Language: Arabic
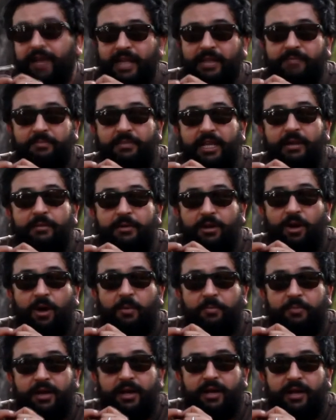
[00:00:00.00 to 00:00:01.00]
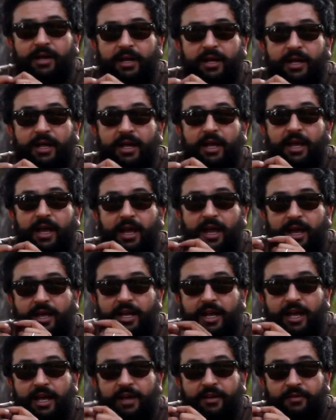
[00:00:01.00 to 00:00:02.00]
400 ملي امبير
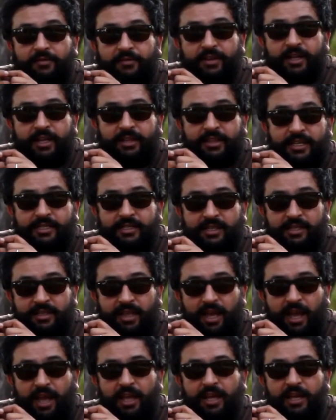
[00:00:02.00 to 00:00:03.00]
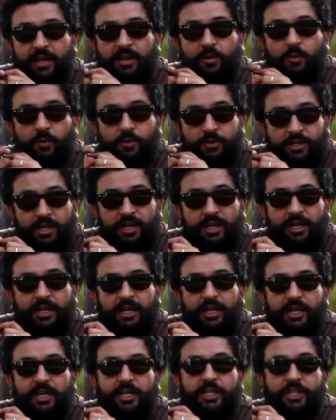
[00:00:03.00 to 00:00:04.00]
انا في التيست نتاعي وصل
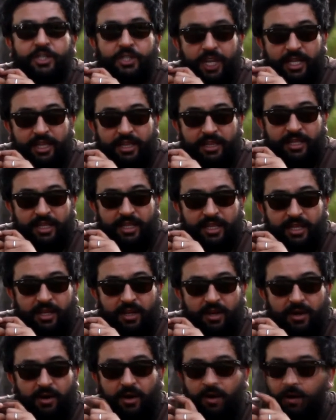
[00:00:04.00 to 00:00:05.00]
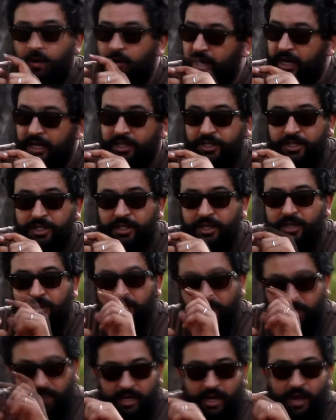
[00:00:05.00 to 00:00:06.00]
شدني اون 4 جي
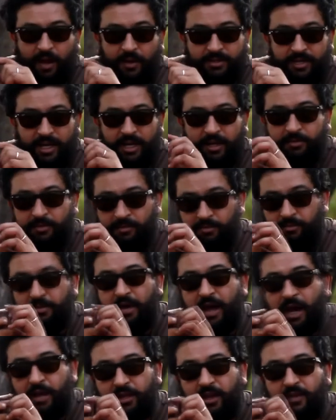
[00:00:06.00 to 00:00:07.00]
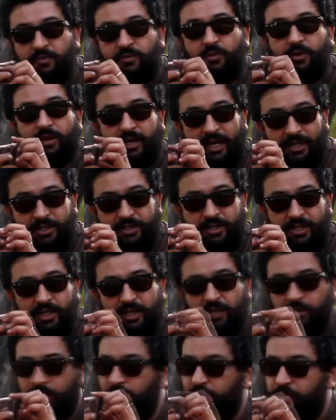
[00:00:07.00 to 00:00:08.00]
بين قوسين باع تليفون 4
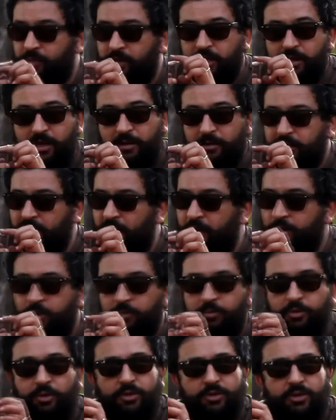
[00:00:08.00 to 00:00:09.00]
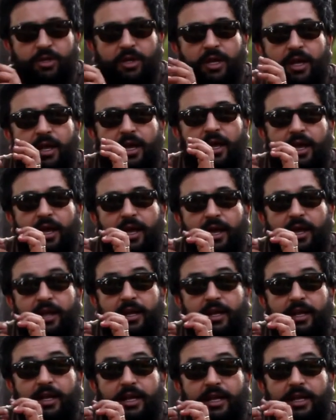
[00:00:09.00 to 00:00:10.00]
جي مش على دو بيس
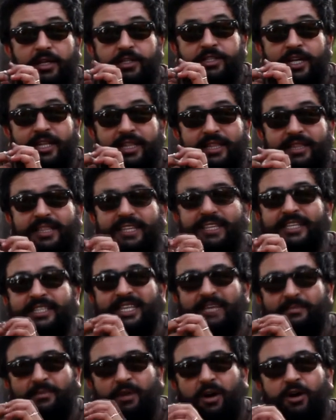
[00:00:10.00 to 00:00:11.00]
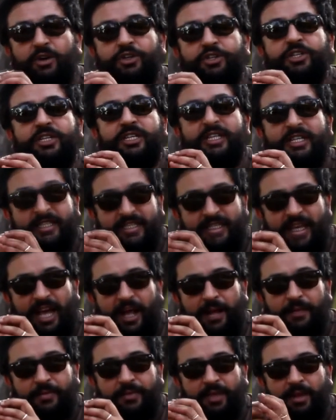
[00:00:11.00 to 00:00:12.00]
شدني 27
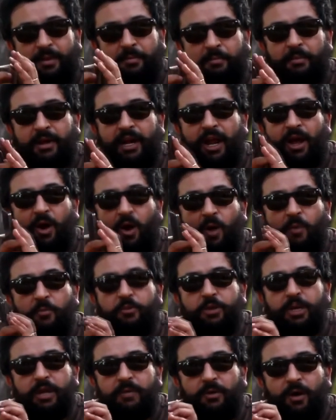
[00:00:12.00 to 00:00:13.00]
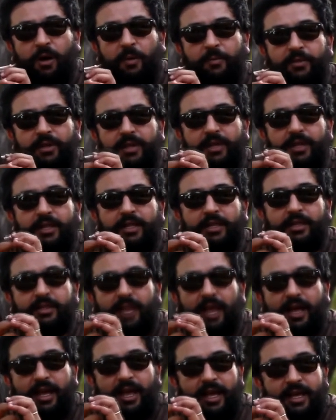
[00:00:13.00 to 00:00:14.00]
ساعه معناها اون مينيموم
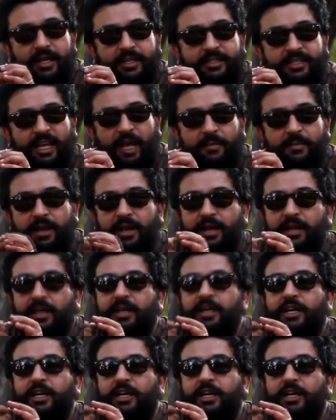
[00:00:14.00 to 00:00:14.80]
تاع اي استعمال